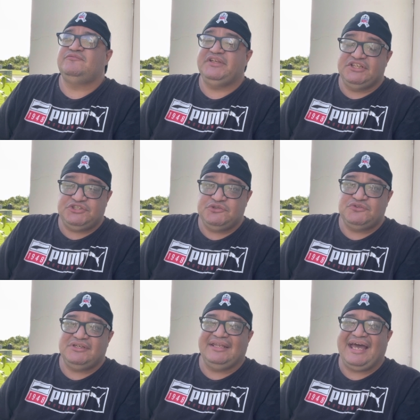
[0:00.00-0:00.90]

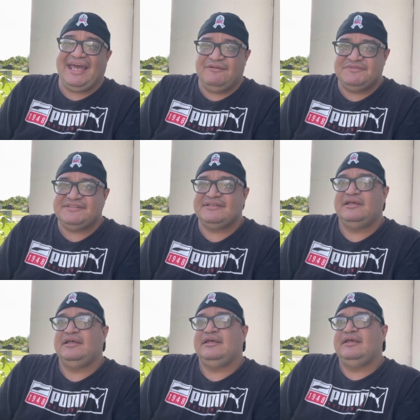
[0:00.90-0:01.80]
vídeos e lives
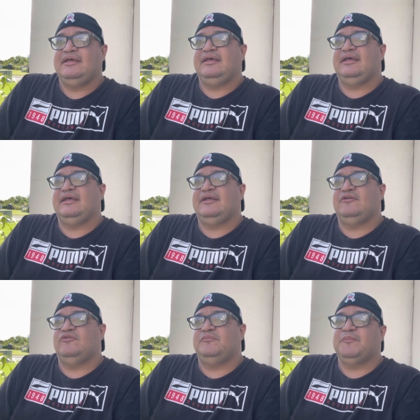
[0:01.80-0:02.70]
é,
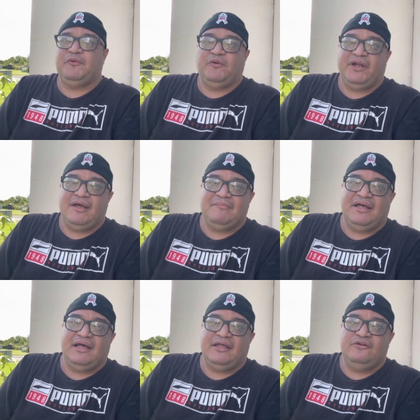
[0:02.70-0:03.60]
no meu
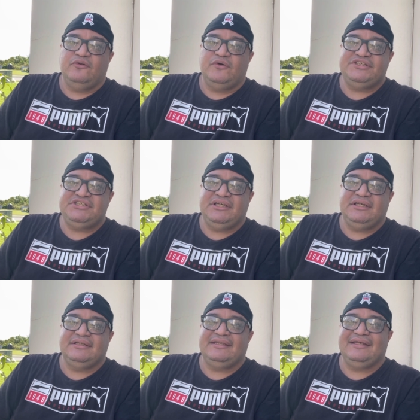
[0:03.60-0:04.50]
programa A
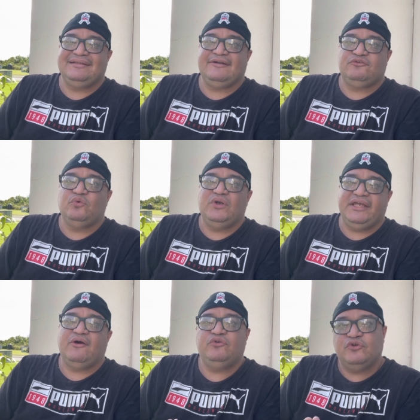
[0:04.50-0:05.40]
Noite de
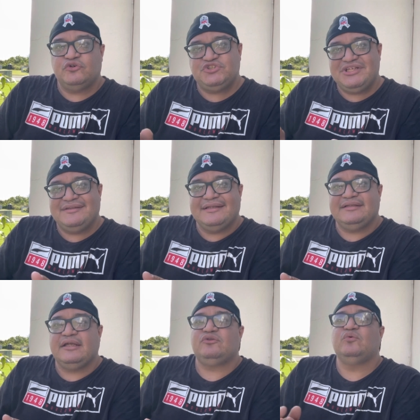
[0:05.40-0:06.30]
Tertúlia, ou noite de
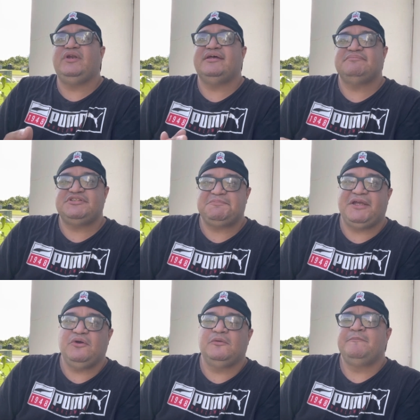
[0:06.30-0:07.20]
Tertúlia, em
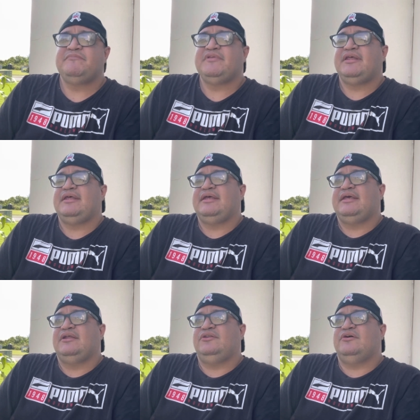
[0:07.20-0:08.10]
espanhol,
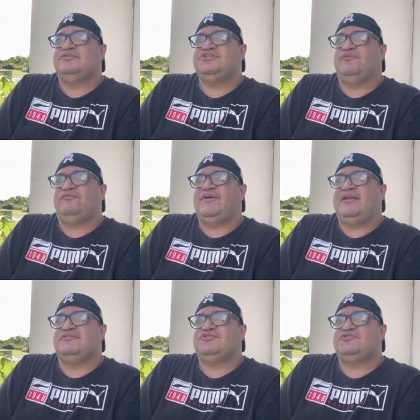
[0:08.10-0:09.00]
onde eu
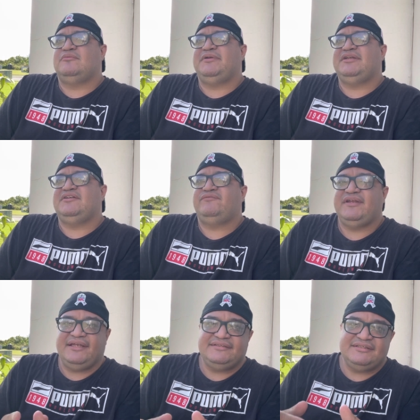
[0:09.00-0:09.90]
falo sobre
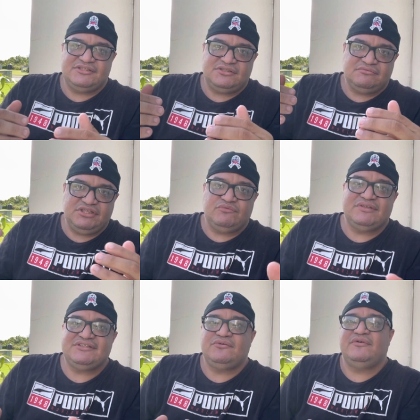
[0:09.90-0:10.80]
diferentes
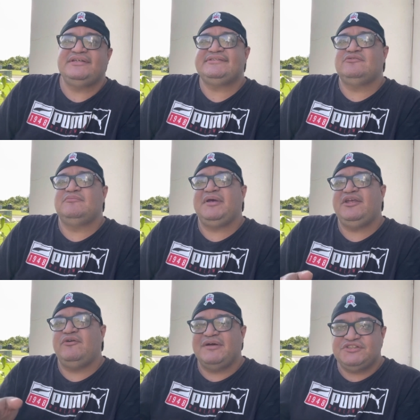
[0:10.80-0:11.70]
situações no
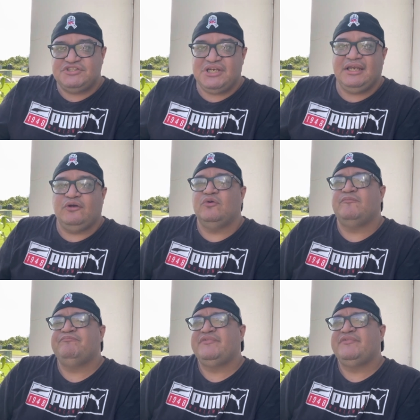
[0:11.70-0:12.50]
meio evangélico,